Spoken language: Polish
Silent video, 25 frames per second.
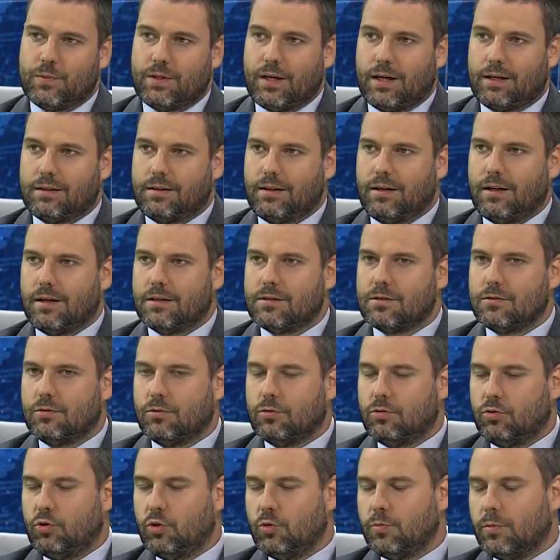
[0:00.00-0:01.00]
tak teraz
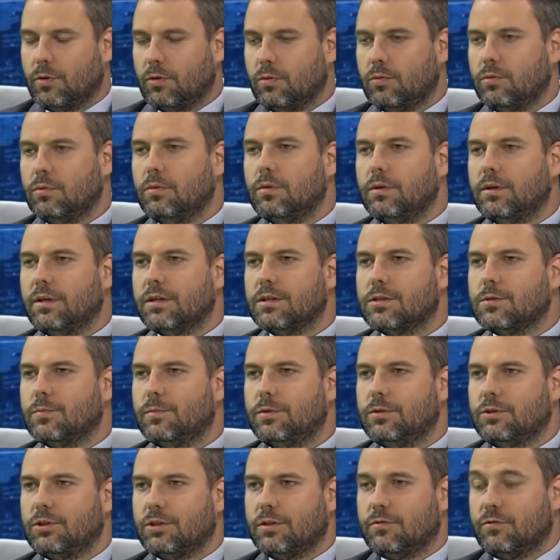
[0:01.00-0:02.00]
no, dumą jest
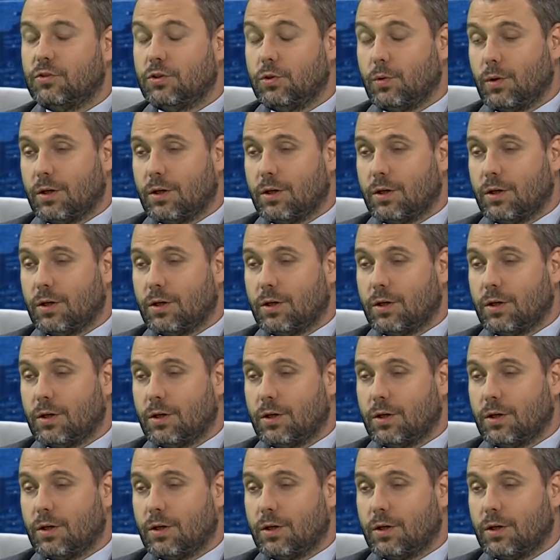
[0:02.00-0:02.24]
bycie w